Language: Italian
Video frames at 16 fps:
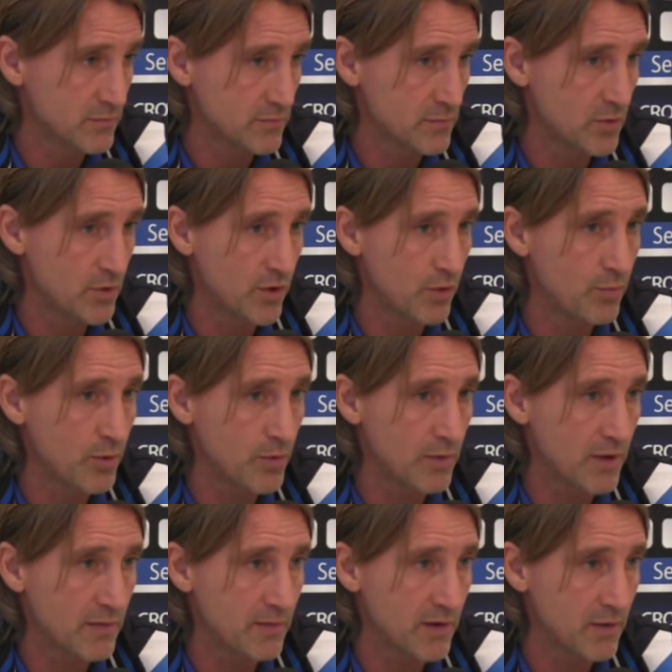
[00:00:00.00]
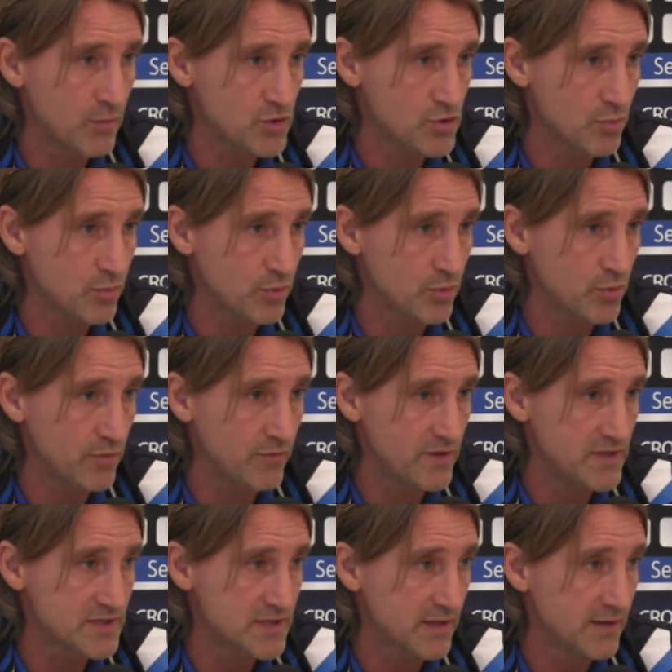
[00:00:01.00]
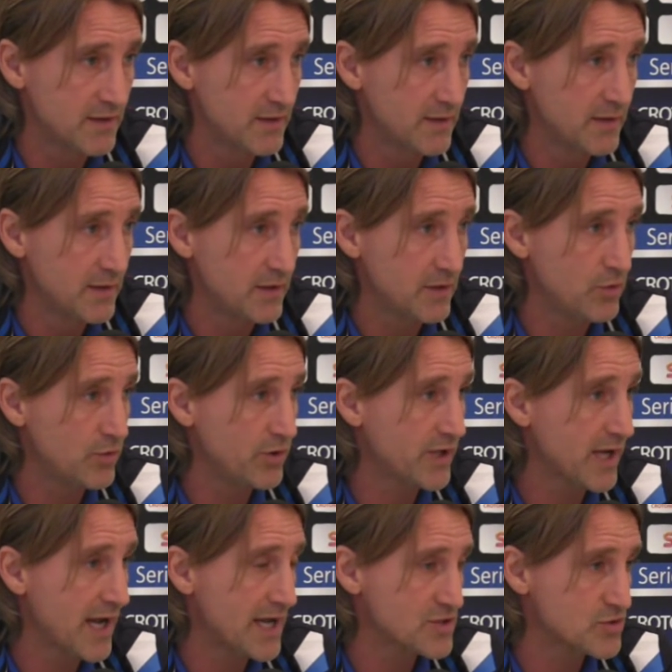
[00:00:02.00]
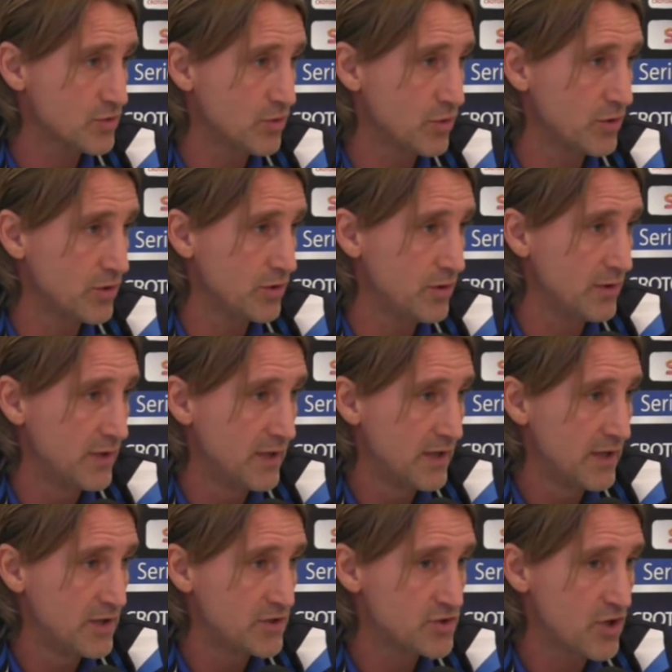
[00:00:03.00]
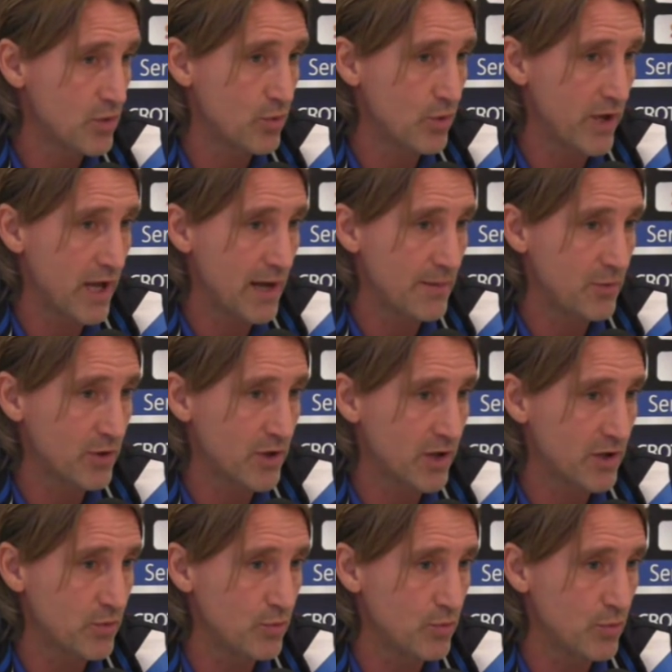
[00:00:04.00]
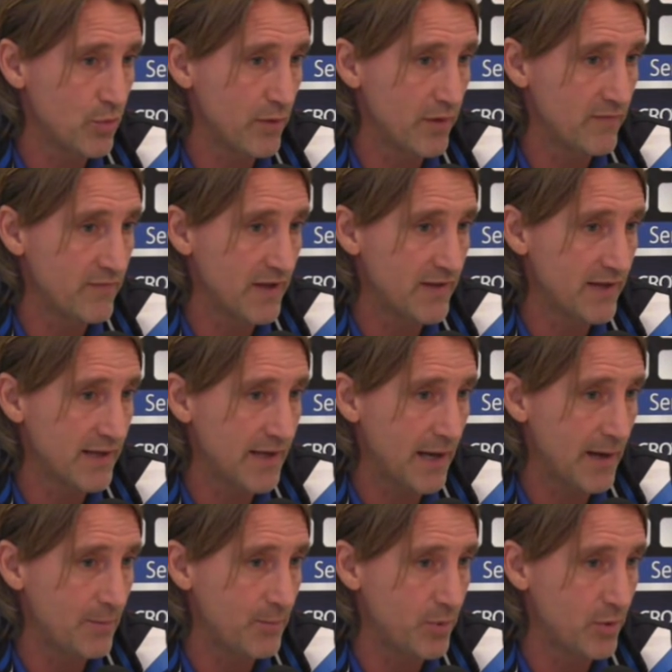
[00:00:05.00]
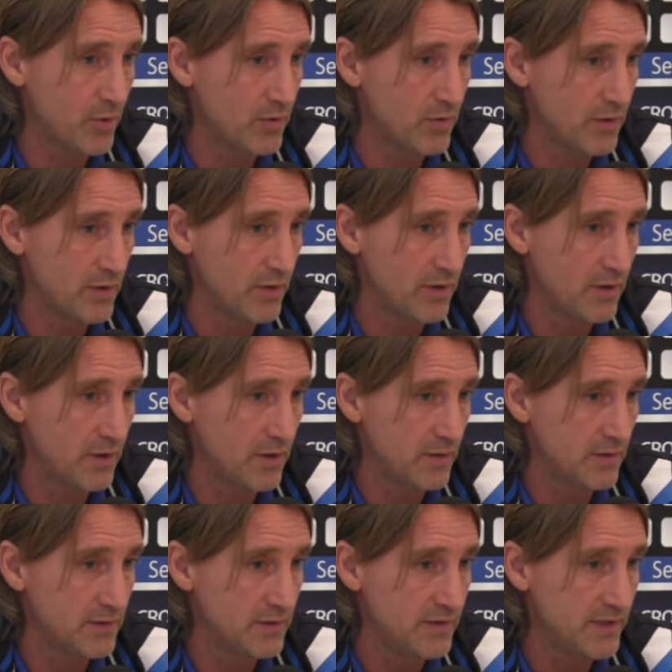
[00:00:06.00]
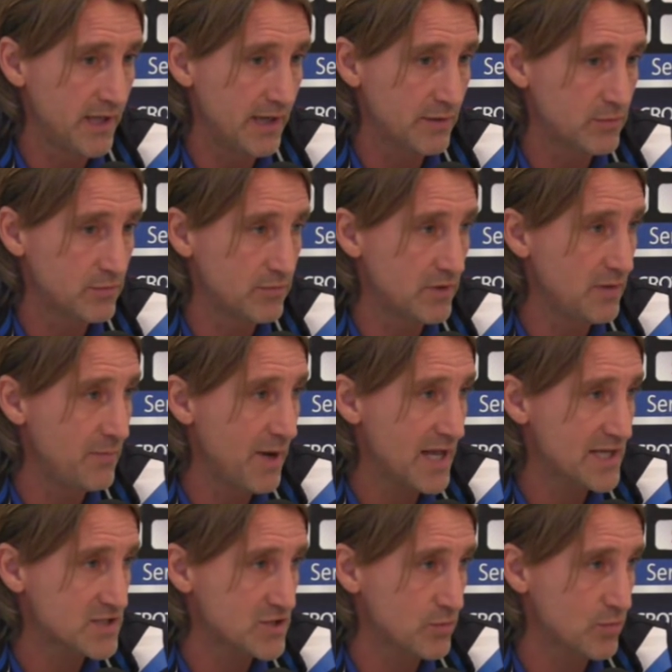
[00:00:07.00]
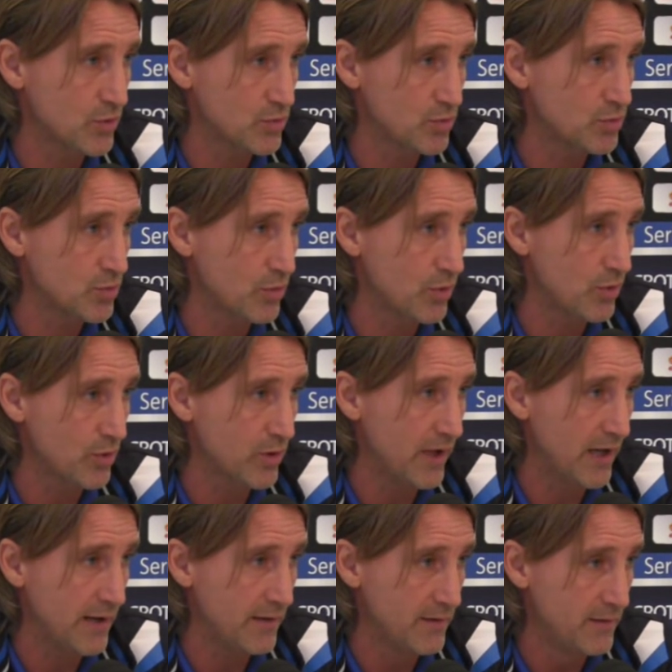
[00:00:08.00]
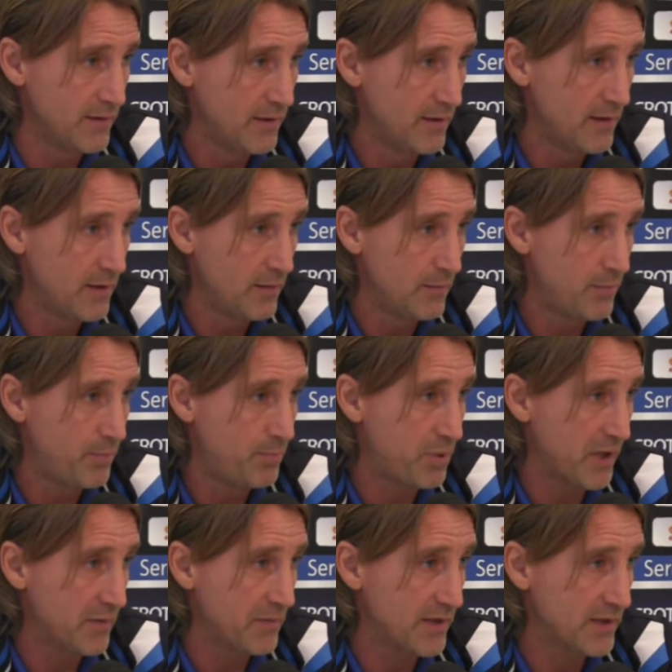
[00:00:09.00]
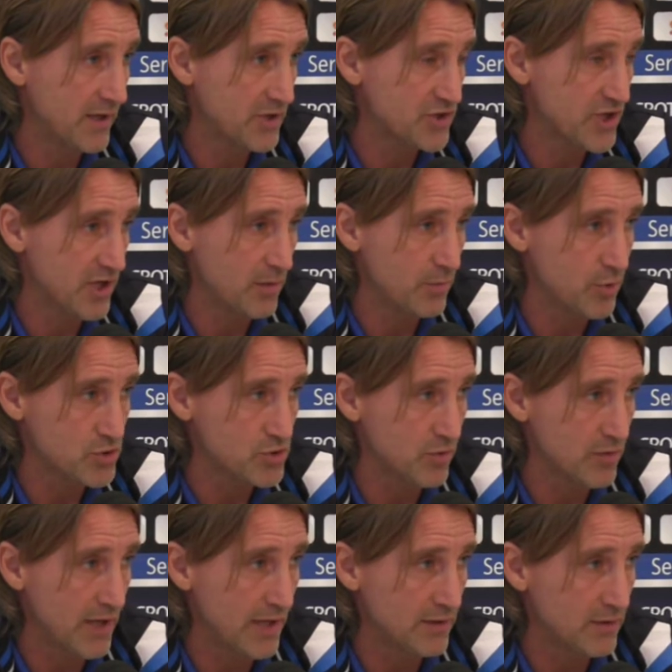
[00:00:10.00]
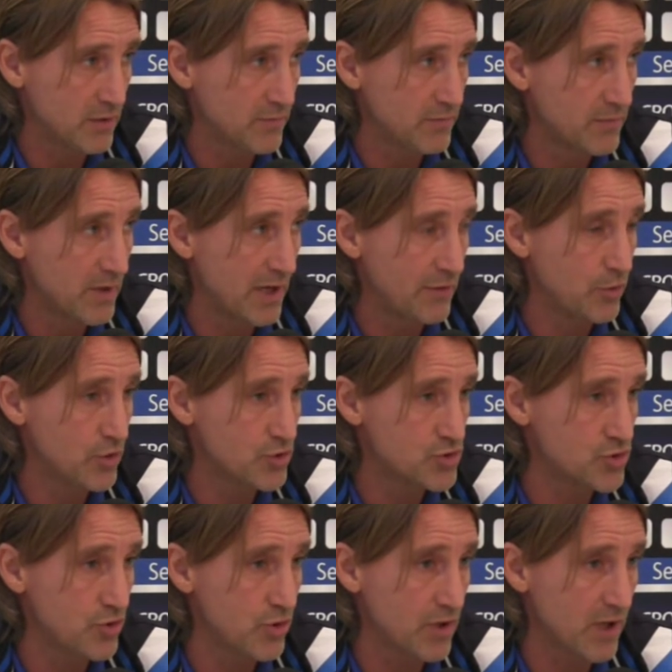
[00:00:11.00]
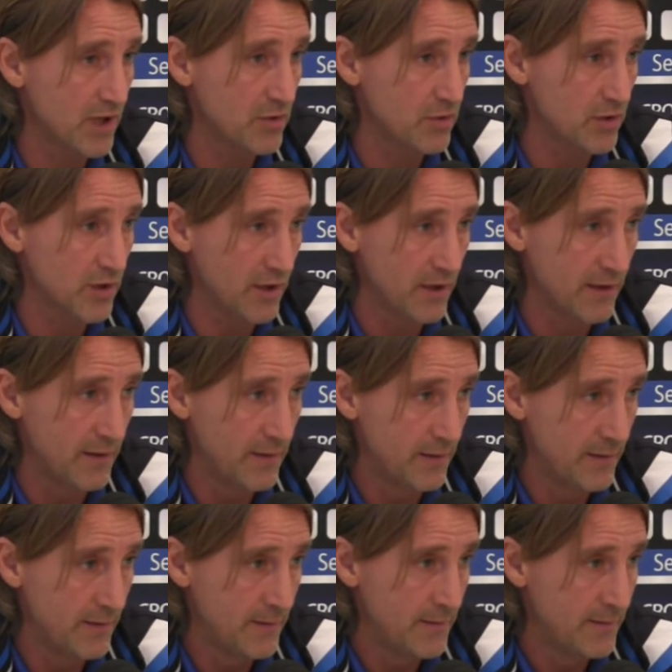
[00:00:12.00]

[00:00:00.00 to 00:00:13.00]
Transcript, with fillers: non è un problema da questo punto di vista. In ogni caso noi ci auguriamo che chiunque vada in campo eh, dia il massimo e tutto quello che ha prima di lasciare il posto a un altro. Ad oggi io credo che